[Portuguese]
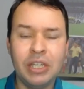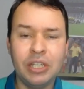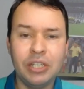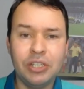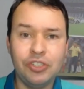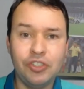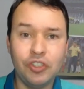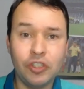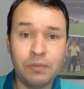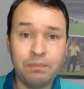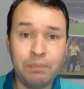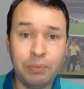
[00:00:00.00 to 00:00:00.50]

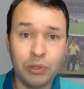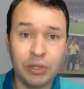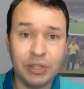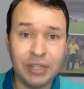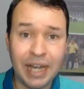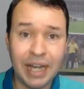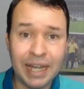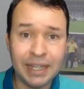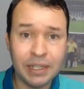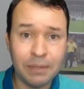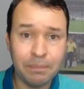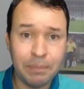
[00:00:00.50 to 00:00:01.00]

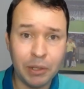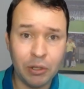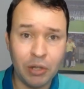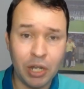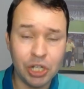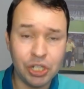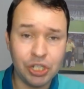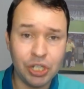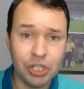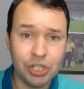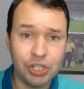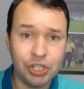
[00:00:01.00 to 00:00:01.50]
disputada pelo
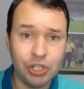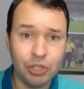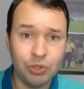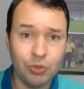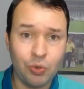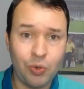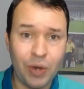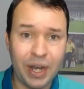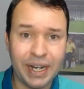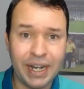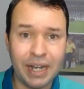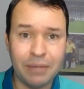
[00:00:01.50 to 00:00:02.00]
argentino
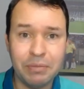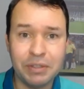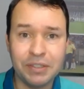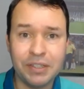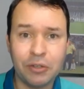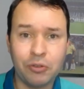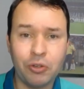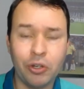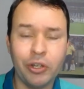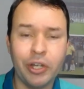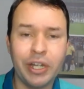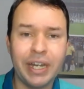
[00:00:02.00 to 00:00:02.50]
com a camisa
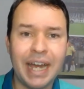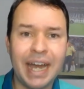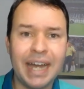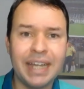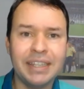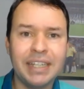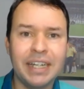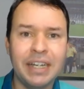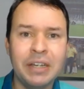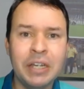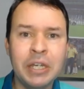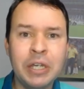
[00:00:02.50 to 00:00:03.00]

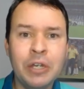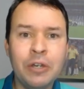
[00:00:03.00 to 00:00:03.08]
colorada